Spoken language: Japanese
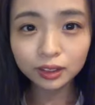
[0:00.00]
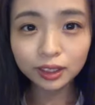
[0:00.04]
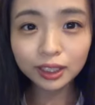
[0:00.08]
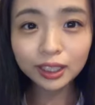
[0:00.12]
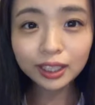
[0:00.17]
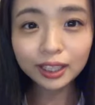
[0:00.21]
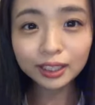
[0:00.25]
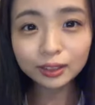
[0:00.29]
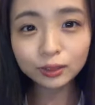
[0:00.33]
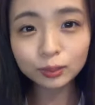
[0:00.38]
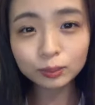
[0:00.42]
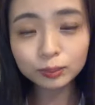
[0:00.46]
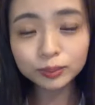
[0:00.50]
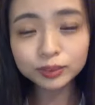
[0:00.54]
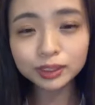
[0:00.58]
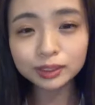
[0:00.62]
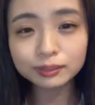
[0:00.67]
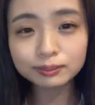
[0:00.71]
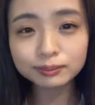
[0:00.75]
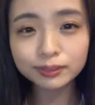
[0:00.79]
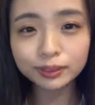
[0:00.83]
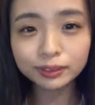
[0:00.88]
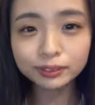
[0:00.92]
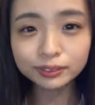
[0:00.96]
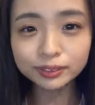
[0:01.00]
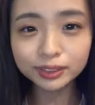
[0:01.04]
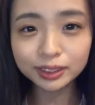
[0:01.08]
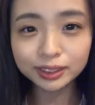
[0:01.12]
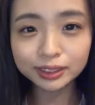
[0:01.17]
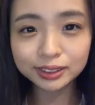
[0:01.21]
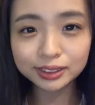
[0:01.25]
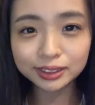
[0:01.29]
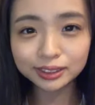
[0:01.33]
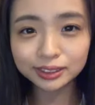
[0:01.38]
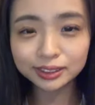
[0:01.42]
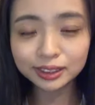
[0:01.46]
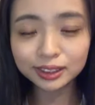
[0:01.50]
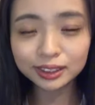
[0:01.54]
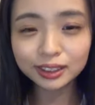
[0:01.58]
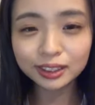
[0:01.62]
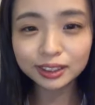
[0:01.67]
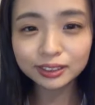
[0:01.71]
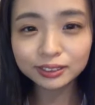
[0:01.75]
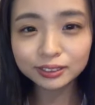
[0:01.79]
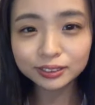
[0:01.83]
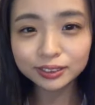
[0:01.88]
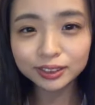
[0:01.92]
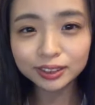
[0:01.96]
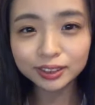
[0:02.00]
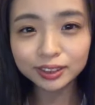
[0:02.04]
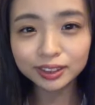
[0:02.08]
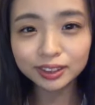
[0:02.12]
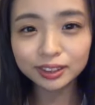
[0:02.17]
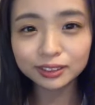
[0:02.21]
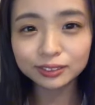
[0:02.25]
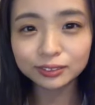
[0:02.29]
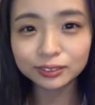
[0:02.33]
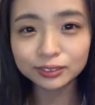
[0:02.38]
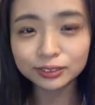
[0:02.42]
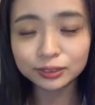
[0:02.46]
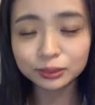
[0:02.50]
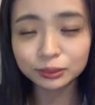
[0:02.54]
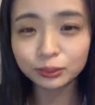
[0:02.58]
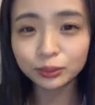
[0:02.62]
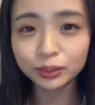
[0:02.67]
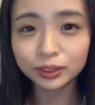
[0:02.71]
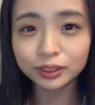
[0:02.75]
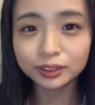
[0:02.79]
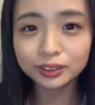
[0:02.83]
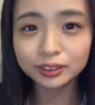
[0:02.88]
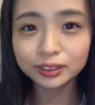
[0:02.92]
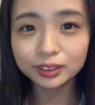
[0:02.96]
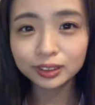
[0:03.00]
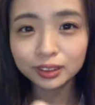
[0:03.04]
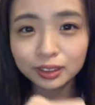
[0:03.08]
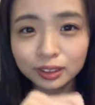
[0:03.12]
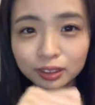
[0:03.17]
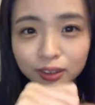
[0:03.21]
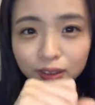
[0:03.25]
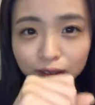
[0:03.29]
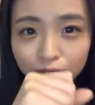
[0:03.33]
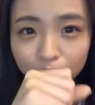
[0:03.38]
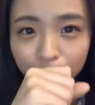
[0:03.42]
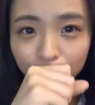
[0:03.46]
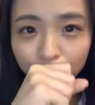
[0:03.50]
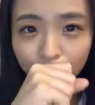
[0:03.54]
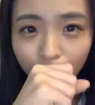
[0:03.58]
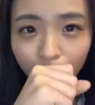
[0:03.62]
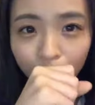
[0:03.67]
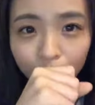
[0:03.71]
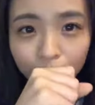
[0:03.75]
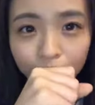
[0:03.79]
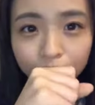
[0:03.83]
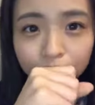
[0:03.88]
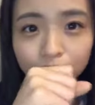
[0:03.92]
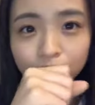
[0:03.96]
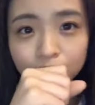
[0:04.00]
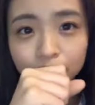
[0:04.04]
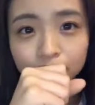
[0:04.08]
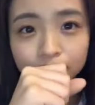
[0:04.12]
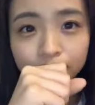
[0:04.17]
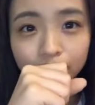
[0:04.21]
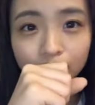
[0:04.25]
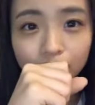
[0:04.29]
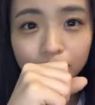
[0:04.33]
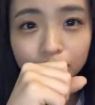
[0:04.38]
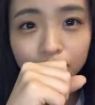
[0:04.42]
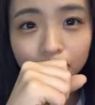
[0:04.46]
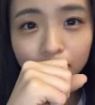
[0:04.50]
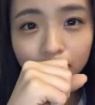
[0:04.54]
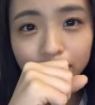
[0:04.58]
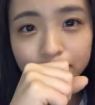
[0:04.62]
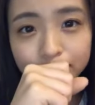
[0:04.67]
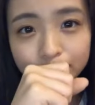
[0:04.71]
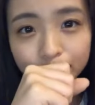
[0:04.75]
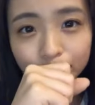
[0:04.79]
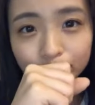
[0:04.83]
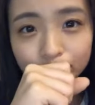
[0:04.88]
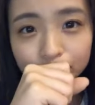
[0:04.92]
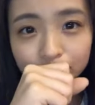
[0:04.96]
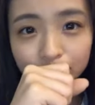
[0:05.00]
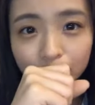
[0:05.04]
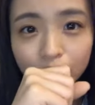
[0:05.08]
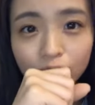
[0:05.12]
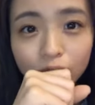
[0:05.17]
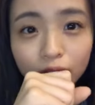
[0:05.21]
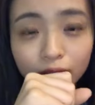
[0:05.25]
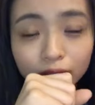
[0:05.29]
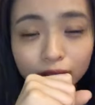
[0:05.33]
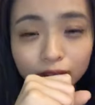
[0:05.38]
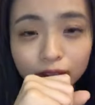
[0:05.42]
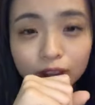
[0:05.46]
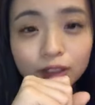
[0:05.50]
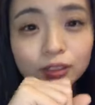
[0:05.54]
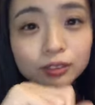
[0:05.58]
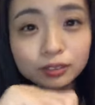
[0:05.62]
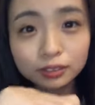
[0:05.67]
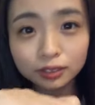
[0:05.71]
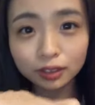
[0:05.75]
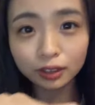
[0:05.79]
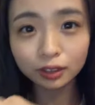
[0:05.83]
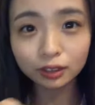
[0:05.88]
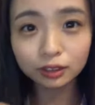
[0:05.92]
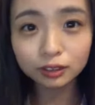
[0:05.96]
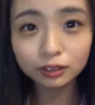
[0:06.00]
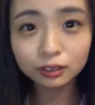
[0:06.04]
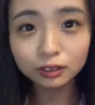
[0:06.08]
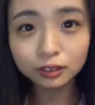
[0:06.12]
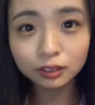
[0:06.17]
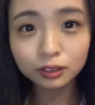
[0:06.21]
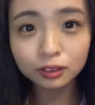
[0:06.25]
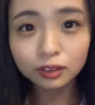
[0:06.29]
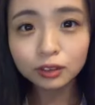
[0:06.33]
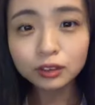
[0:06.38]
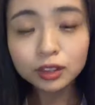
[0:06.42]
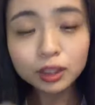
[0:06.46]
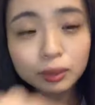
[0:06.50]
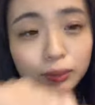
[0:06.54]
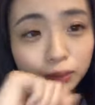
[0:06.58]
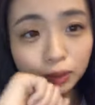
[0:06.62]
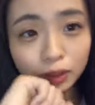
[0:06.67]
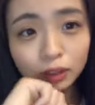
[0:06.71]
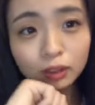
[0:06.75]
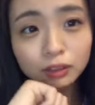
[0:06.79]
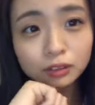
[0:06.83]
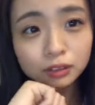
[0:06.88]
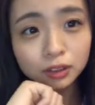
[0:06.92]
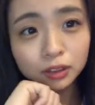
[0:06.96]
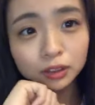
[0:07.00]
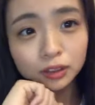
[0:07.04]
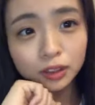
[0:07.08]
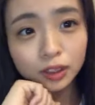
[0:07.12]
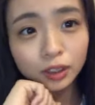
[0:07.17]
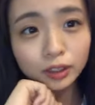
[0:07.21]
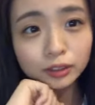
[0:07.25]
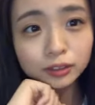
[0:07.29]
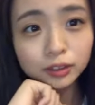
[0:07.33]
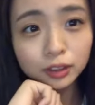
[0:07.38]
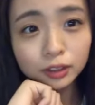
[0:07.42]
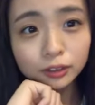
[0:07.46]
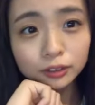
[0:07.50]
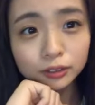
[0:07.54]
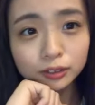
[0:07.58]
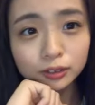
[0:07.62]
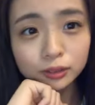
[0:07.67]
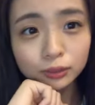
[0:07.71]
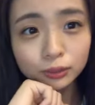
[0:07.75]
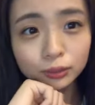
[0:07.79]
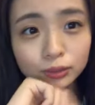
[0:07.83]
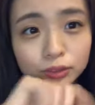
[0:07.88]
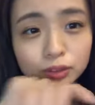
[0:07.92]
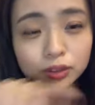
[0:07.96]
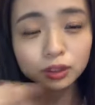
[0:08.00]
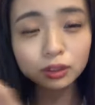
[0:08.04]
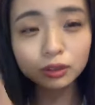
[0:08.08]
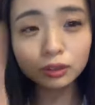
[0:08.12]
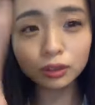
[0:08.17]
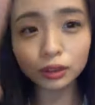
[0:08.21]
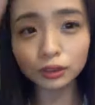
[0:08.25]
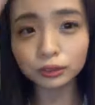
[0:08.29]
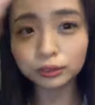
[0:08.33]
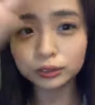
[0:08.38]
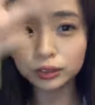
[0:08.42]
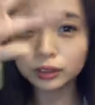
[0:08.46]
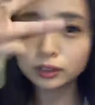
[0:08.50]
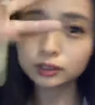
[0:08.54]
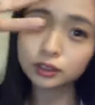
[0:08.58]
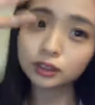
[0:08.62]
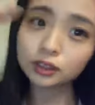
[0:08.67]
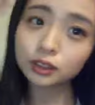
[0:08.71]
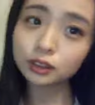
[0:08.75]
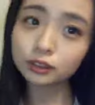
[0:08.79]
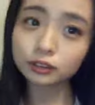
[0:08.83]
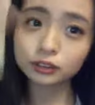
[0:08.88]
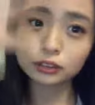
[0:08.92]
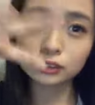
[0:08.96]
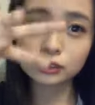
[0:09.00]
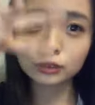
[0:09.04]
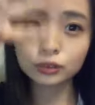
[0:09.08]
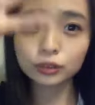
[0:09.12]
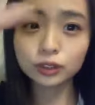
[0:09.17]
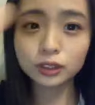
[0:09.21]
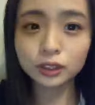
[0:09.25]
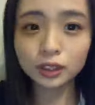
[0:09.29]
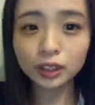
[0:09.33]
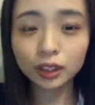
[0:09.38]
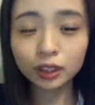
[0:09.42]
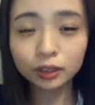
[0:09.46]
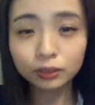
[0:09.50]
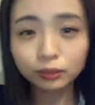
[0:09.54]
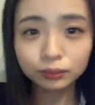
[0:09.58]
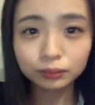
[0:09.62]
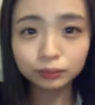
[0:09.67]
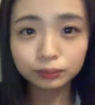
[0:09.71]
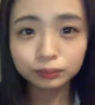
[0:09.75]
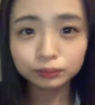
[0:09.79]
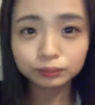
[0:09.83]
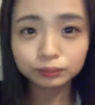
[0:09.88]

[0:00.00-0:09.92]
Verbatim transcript: えー、ともさんマウンテン実家から歩いて行けるのすごい相模原市も星ヶ丘ってあるんだでもなんかさ検索すると星ヶ丘2つ出てくる乗り換えの